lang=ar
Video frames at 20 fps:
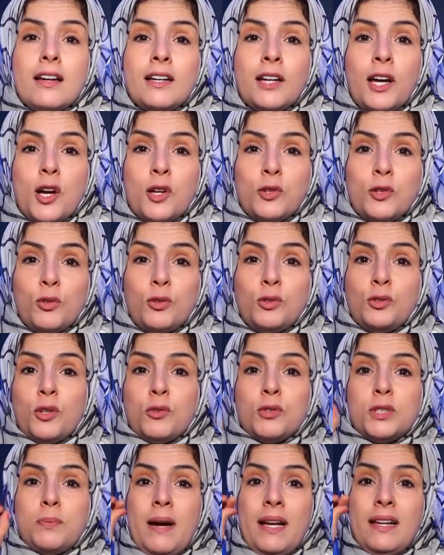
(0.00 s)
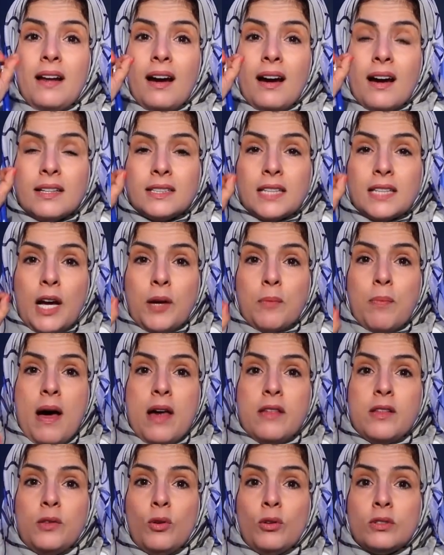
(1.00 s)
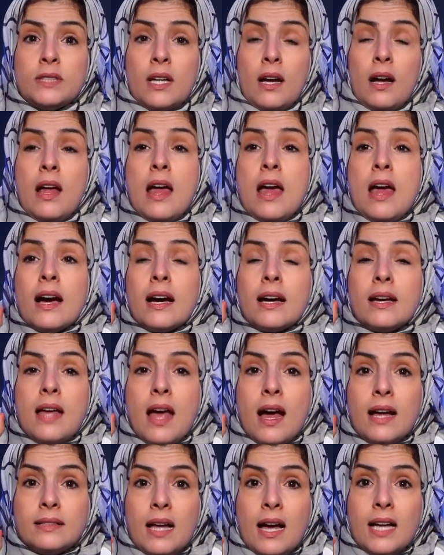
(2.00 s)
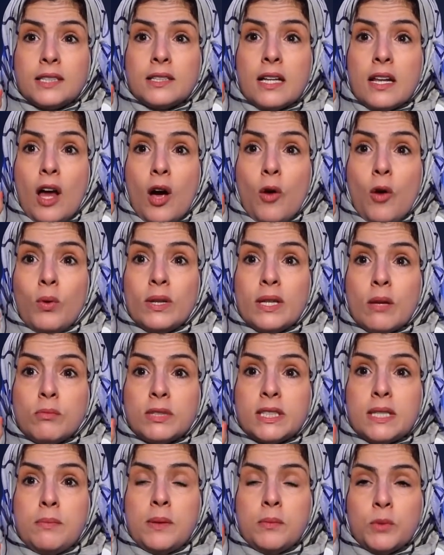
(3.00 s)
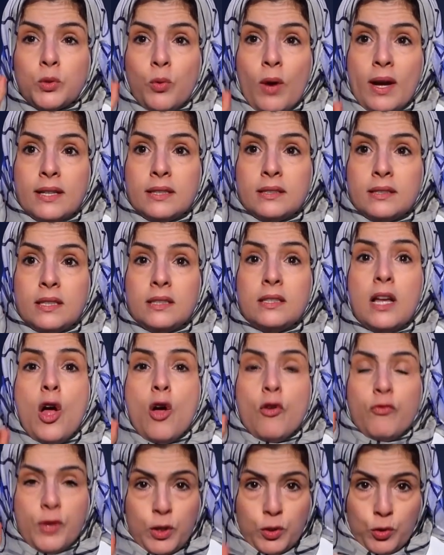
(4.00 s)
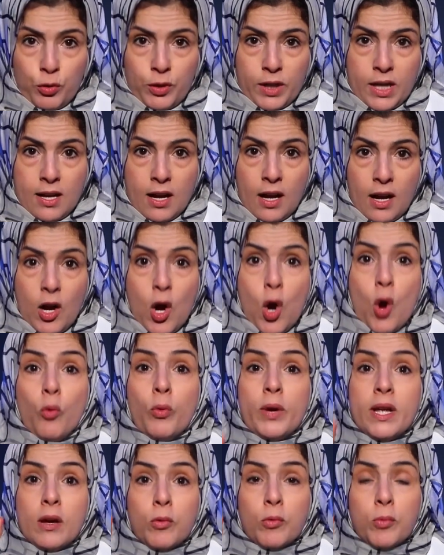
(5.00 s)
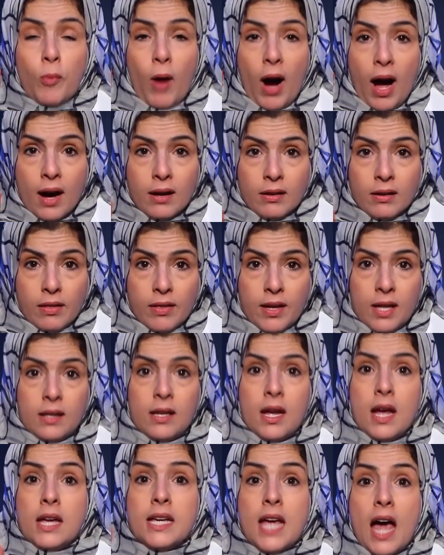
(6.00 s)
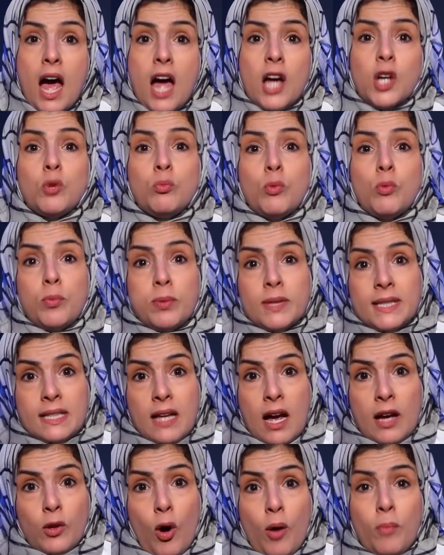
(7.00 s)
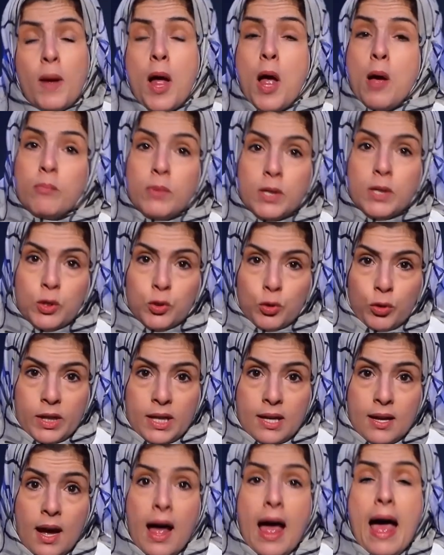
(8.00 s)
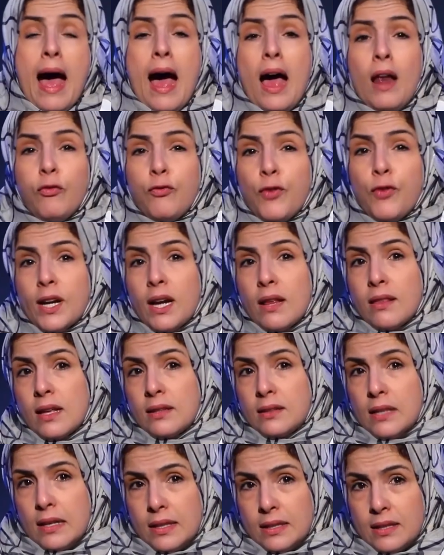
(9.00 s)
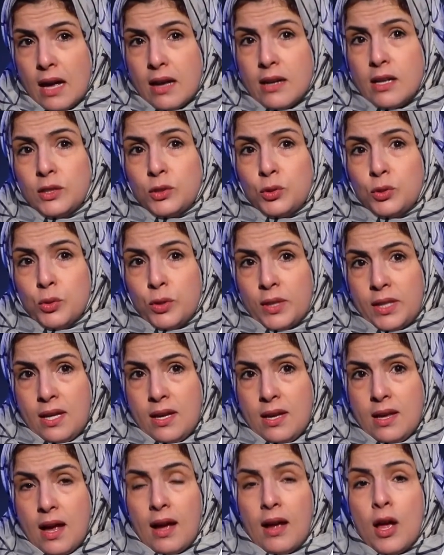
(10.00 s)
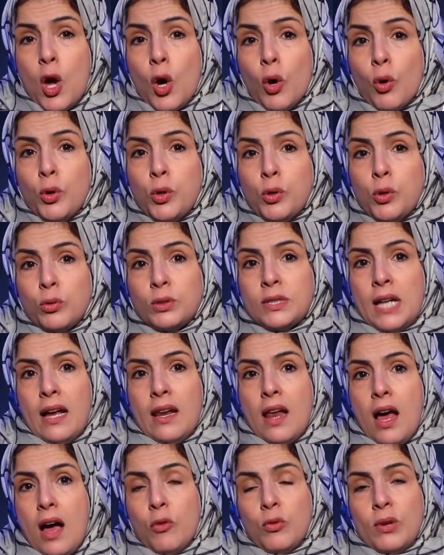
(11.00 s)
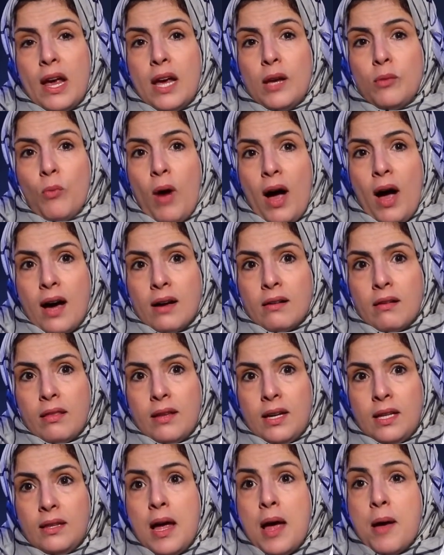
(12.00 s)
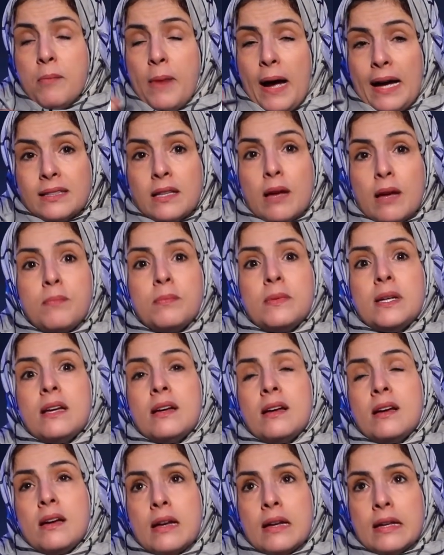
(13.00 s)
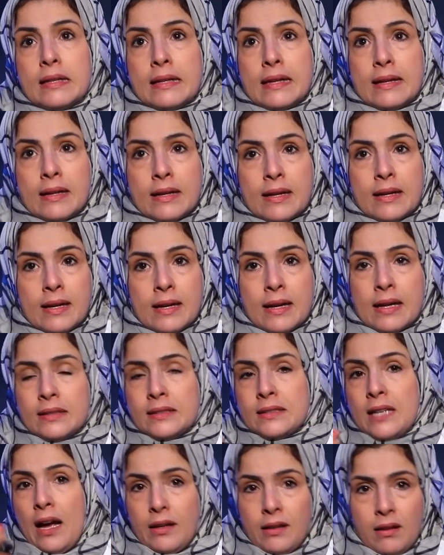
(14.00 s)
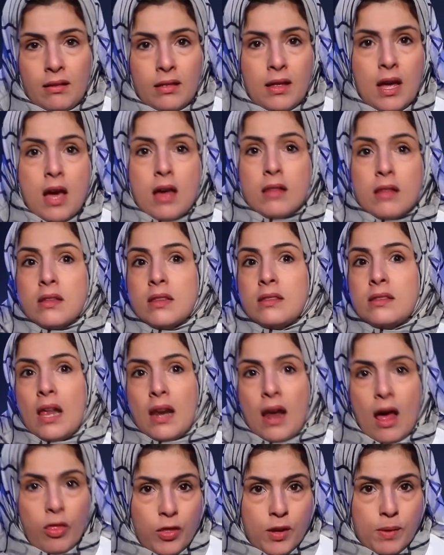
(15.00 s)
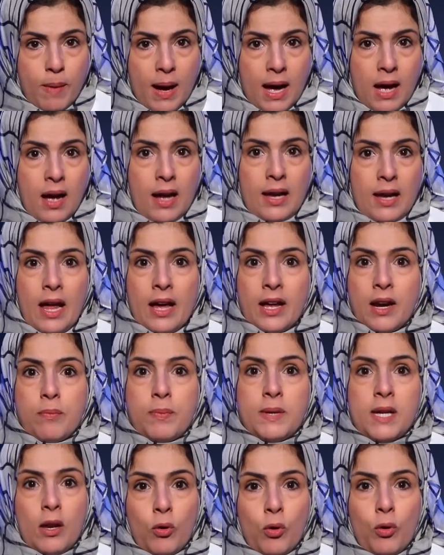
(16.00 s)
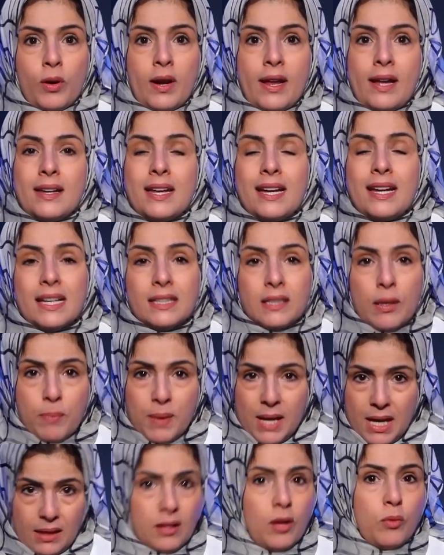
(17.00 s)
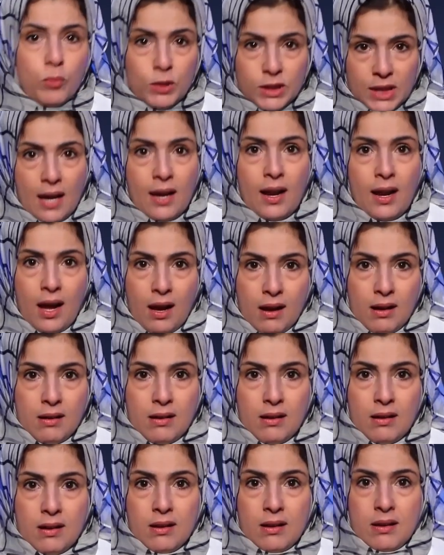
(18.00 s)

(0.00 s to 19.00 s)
حقيقة يا دكتور اسمح لي اقاطعك بهذه النقطه قيادات الاخوان المسلمين متواجدين في تركيا ومعارضين يهاجموا بلدانهم من تركيا هل فرضت الاداره التركيه قيود على هؤلاء المعارضين بعدم آه، آه، التحريض ضد الانظمه العربيه الاخرى يعني كتمهيد للمصالحه